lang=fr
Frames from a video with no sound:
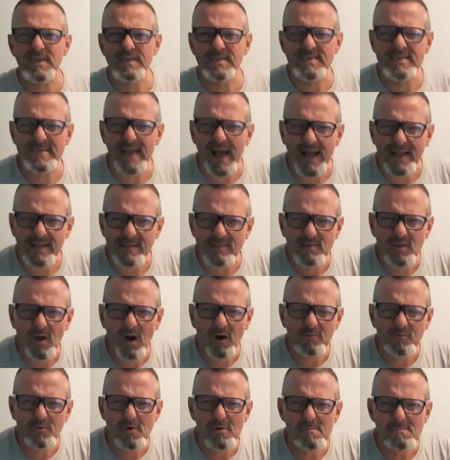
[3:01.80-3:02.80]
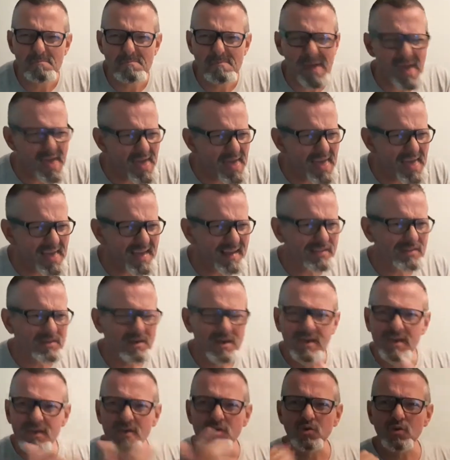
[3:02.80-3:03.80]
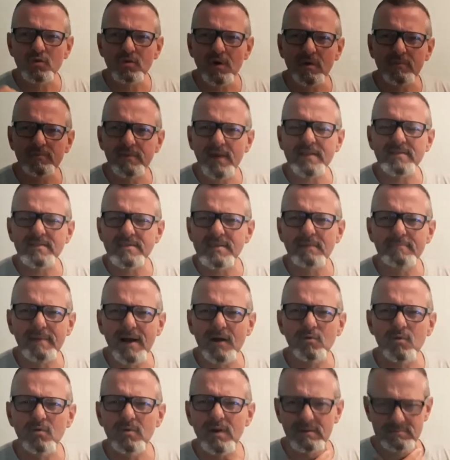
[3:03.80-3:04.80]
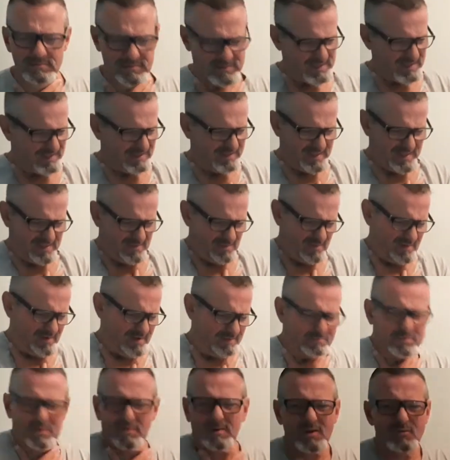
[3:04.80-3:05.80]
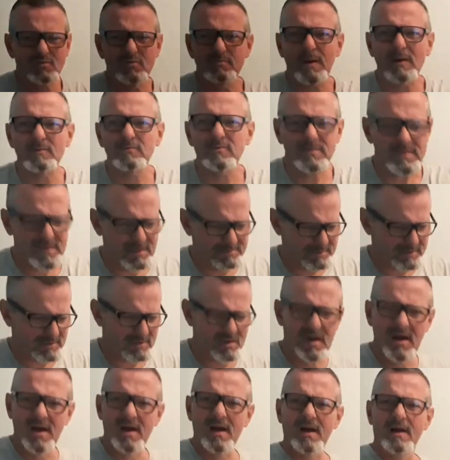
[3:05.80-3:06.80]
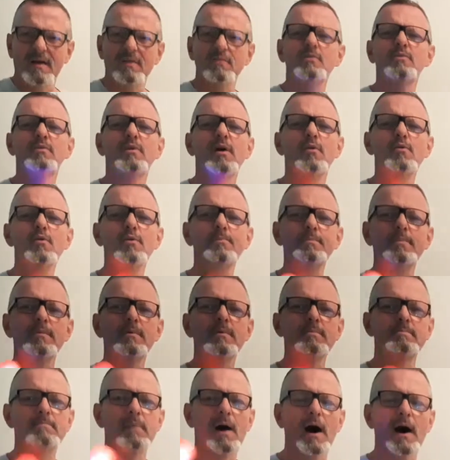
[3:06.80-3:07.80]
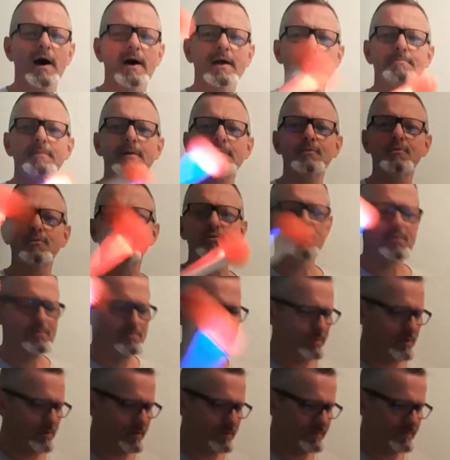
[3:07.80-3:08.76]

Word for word: C'est un temps de merde. Je reviens de Saint-Malo, là. Pourquoi je vous parle de ça Parce que... Hulup, batrup.